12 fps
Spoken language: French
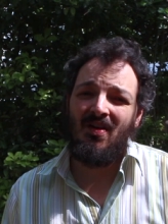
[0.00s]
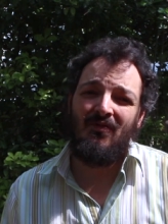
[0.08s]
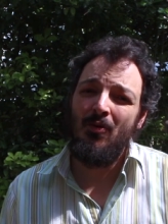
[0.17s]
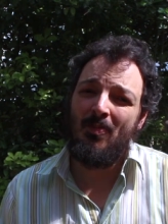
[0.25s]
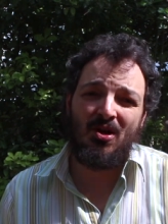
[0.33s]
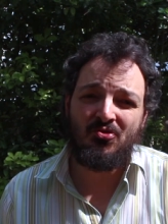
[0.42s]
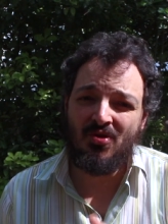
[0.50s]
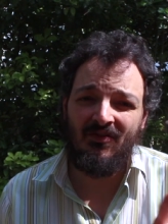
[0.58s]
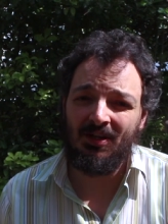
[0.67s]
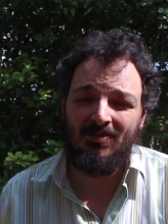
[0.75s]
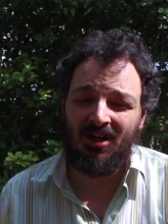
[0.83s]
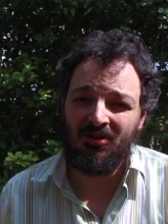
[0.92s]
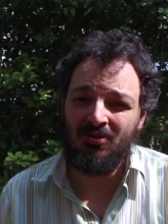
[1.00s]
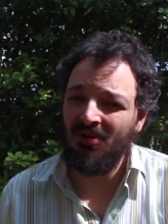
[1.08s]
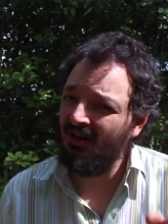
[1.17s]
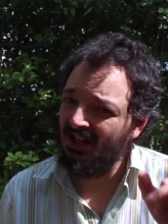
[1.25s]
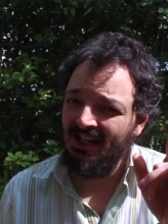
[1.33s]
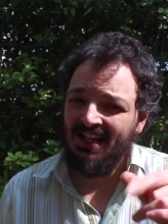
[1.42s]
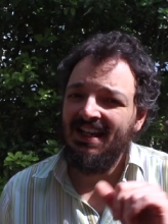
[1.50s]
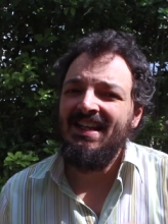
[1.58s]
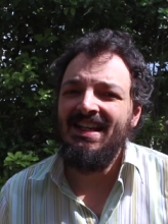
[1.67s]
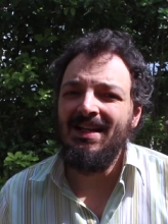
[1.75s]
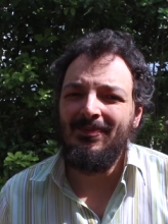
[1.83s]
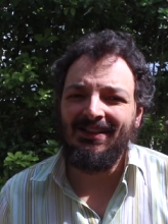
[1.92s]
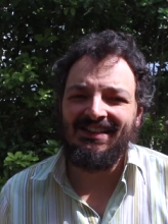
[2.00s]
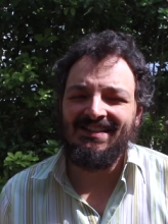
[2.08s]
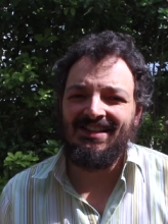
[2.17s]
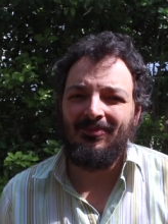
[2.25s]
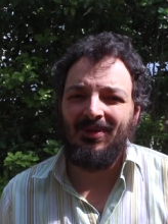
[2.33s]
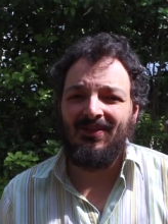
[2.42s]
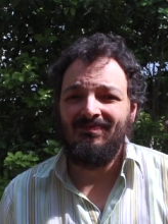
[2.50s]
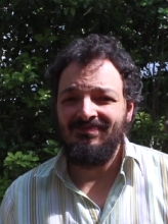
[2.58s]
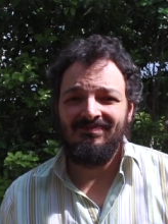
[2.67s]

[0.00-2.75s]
faut pas jouer avec Mercure, il est pas très sympa.